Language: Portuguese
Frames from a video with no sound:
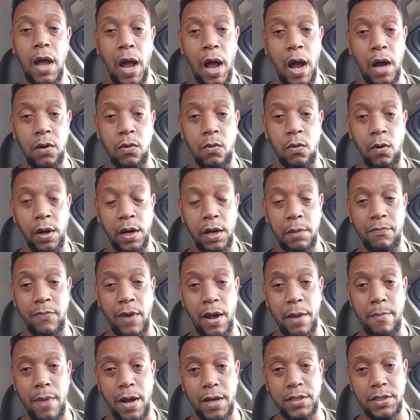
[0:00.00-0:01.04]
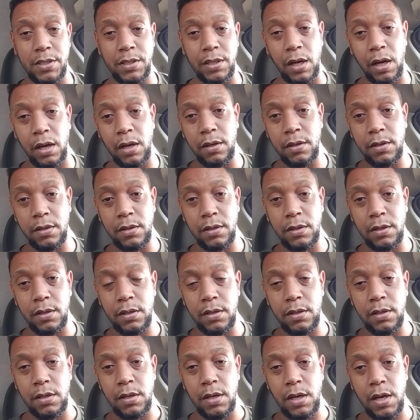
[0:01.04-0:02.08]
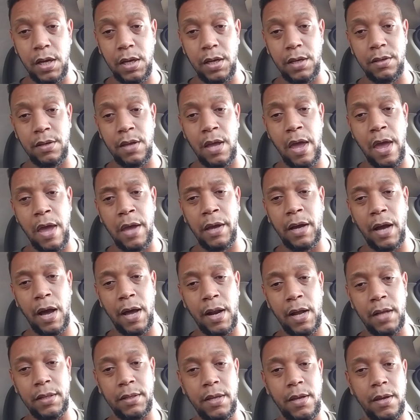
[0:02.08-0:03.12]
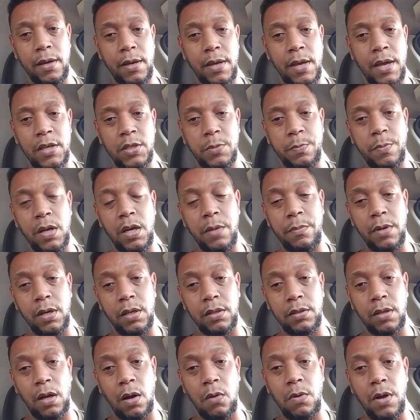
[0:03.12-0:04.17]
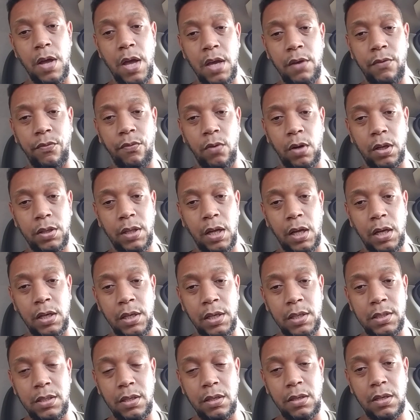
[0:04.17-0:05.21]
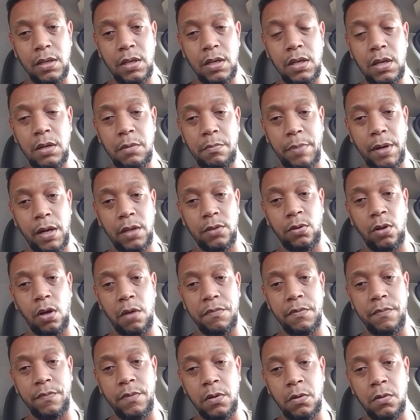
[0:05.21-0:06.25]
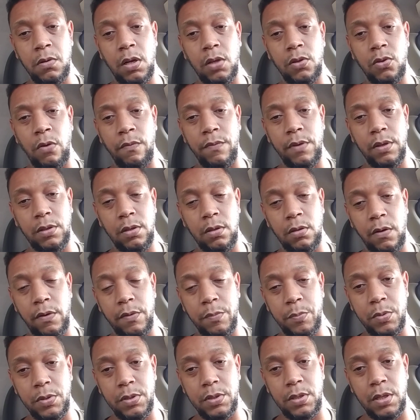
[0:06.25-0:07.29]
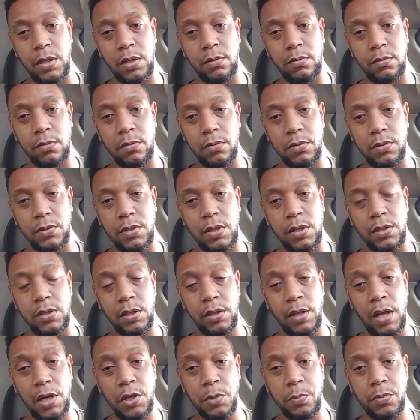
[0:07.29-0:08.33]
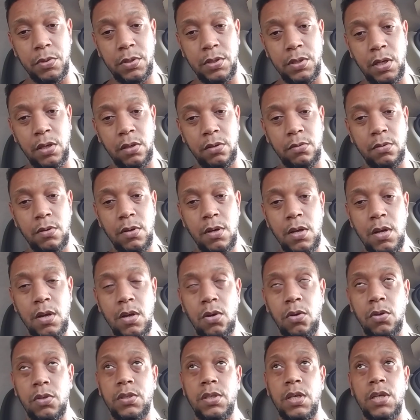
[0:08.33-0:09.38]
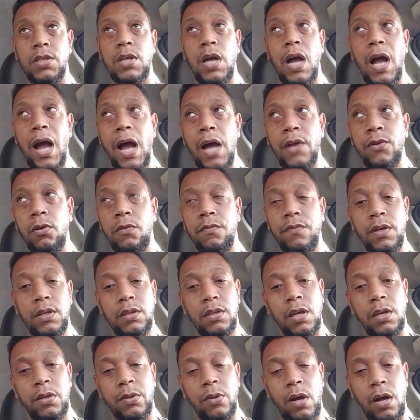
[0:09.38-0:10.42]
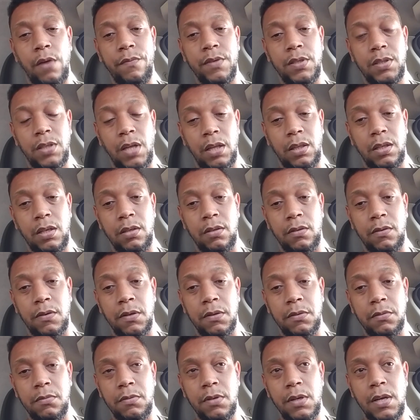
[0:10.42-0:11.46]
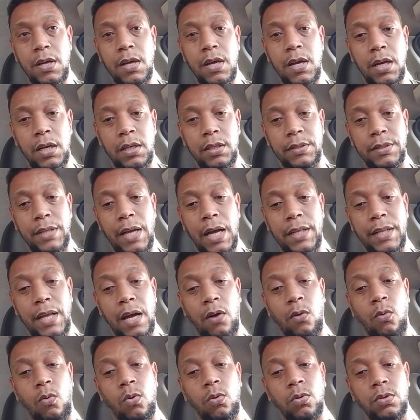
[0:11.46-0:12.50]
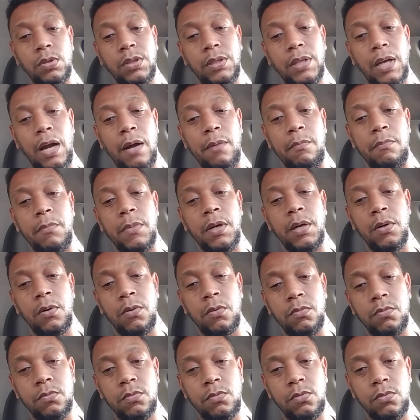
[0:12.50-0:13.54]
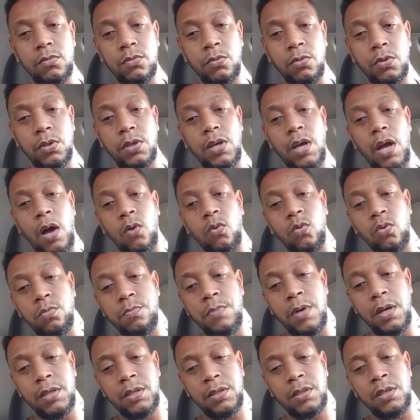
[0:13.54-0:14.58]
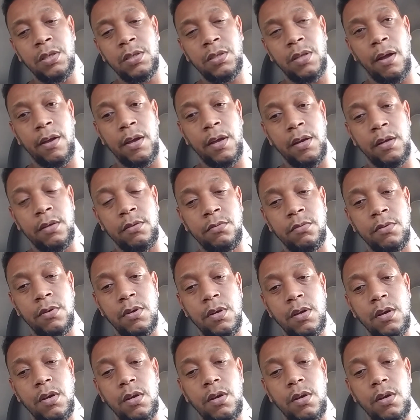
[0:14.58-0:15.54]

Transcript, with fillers: agora vai baixar em, em caráter experimental em Fortaleza para 9,99%, ou seja, 10%. Ou seja, a 99 está tentando andar na contramão do que a Uber está querendo